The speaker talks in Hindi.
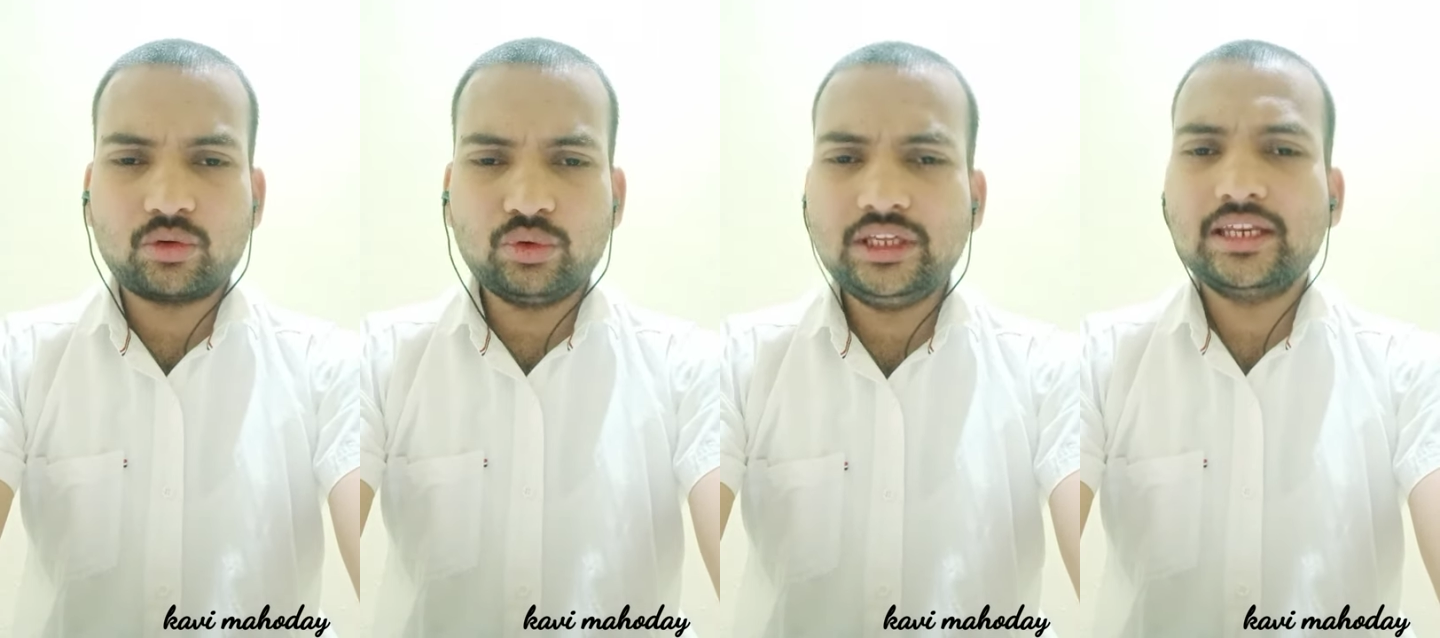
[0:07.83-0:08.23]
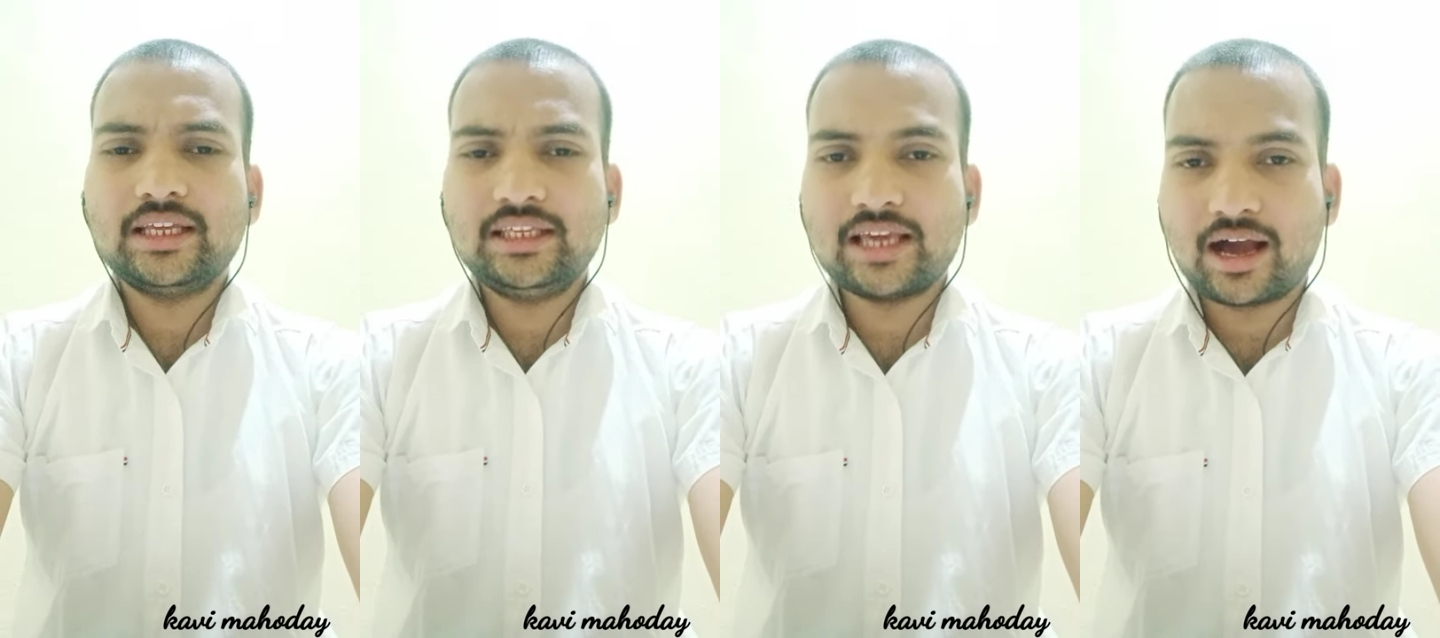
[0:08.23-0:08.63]
कोई
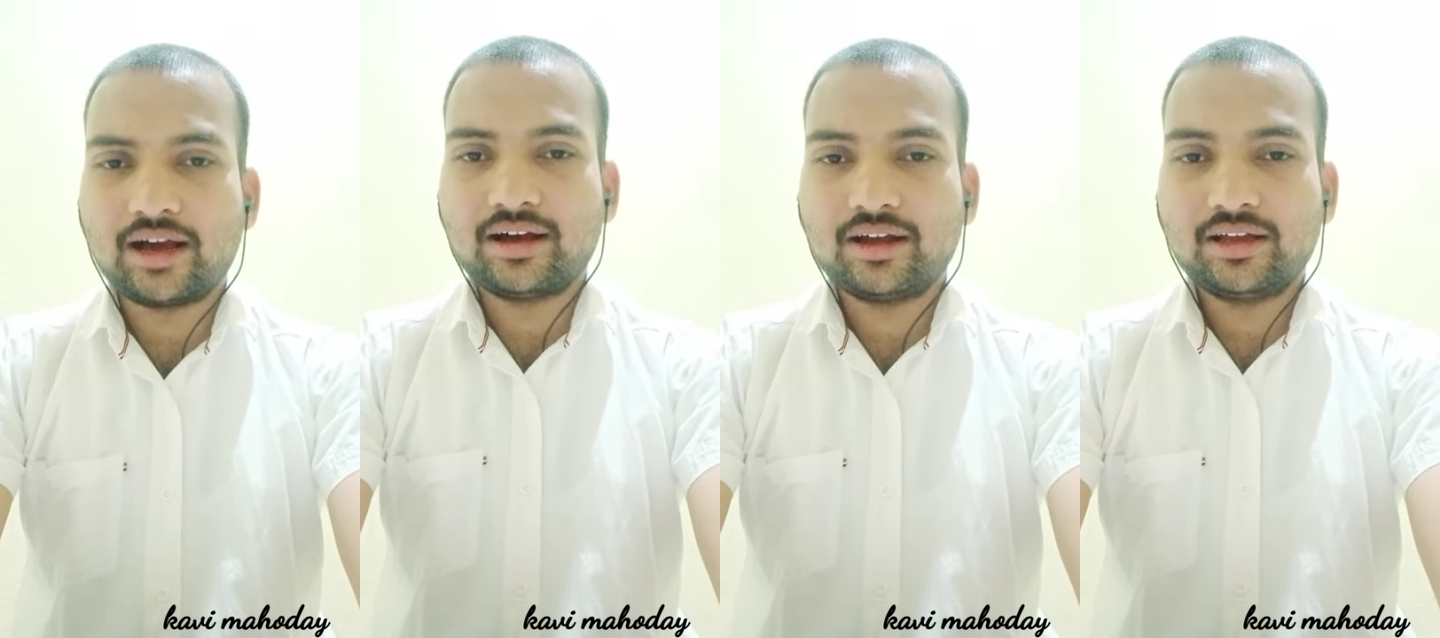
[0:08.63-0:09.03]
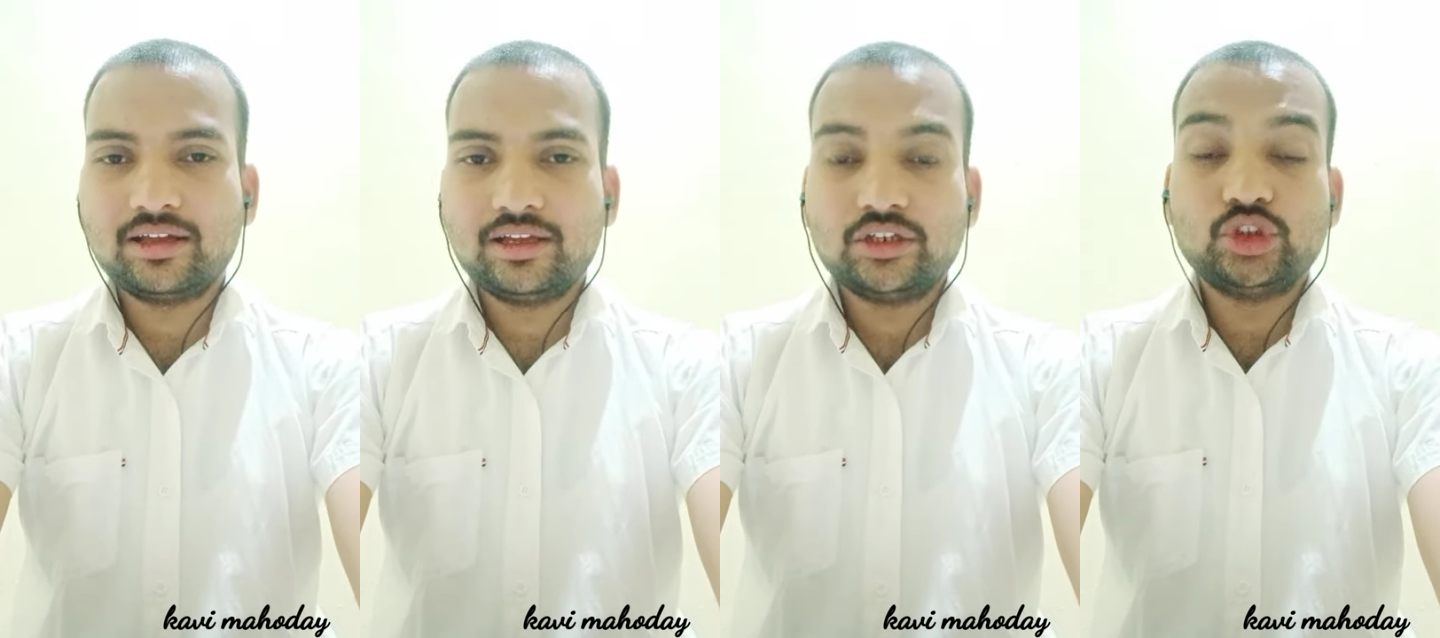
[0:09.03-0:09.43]
नहीं यहां
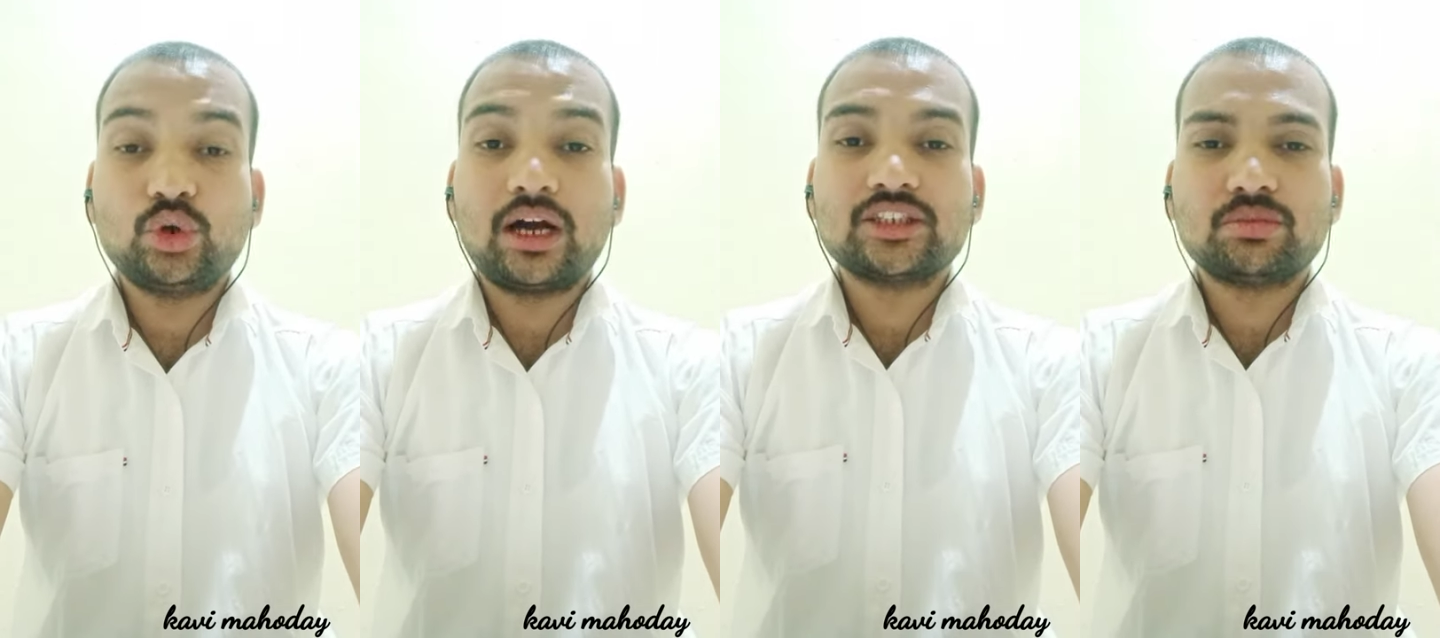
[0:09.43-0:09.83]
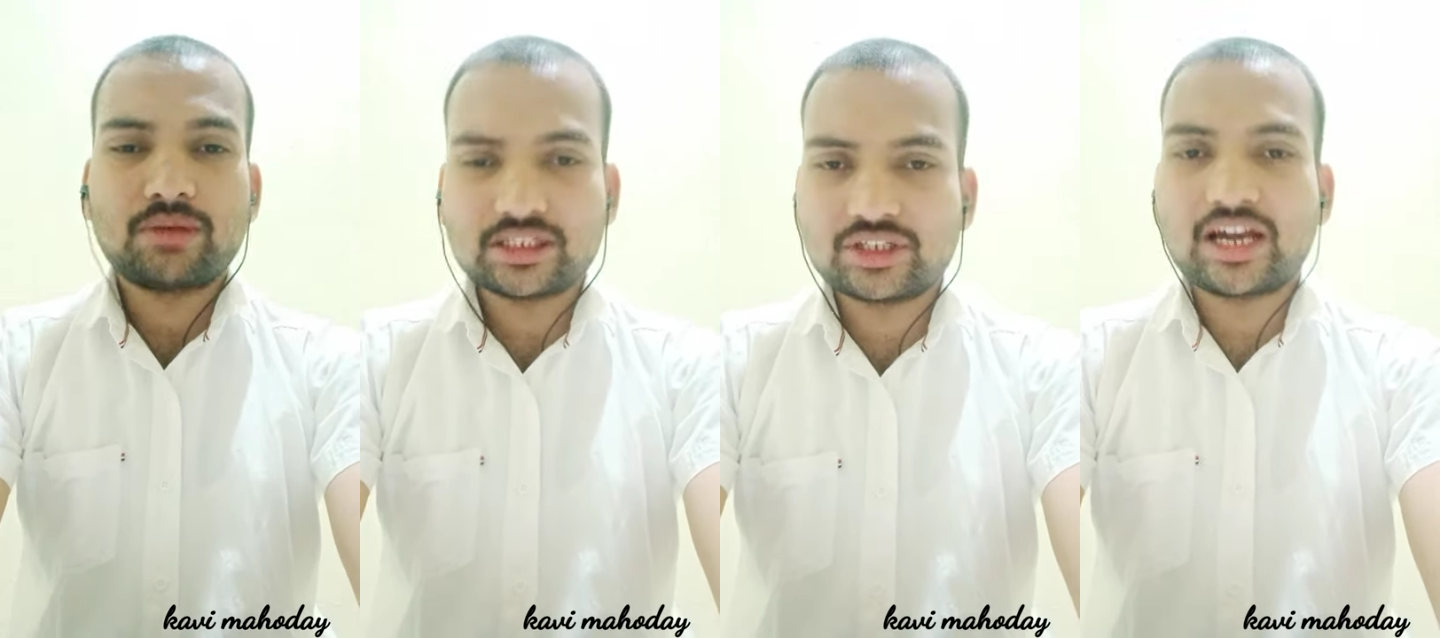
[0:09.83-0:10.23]
जो
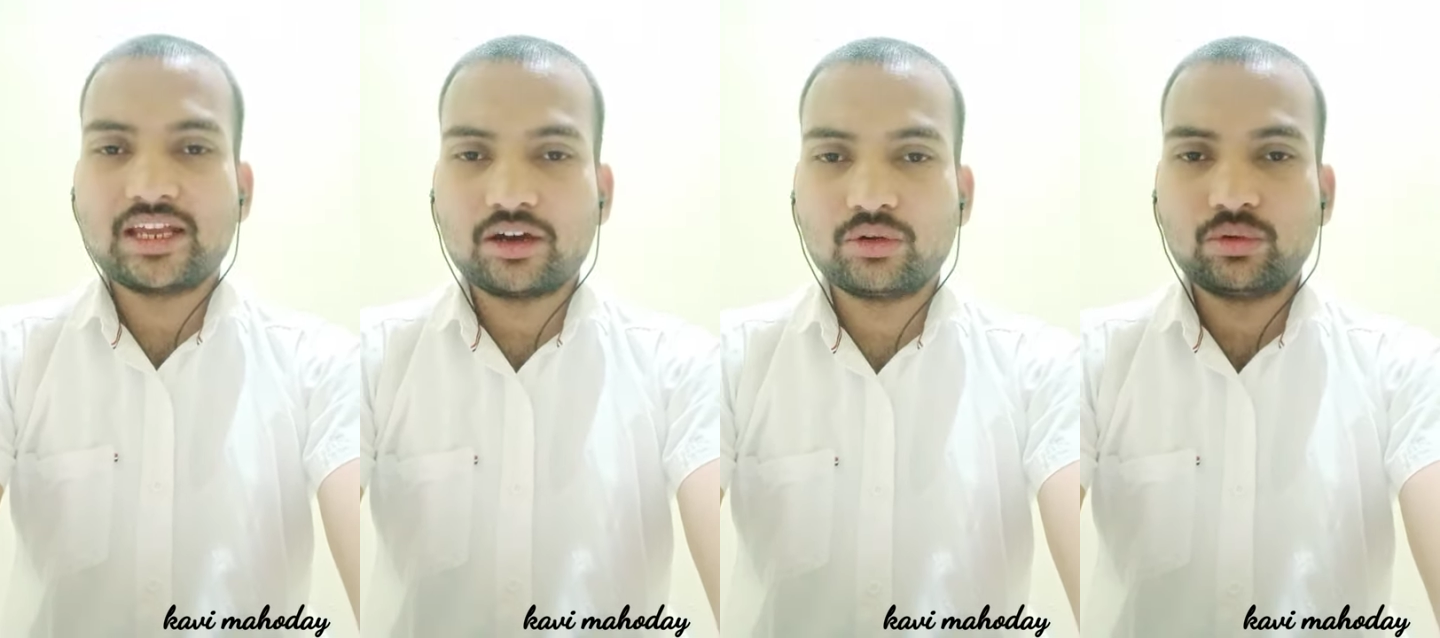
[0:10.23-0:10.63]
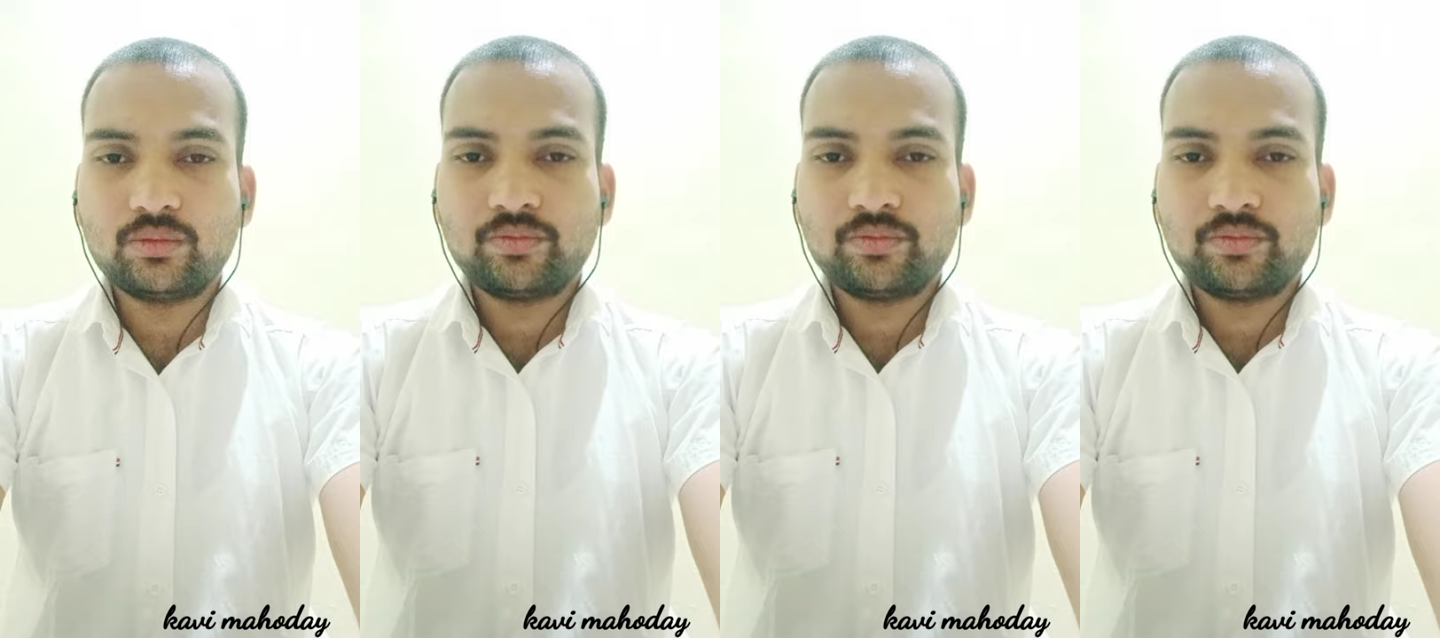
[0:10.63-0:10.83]
आसमां से आया हो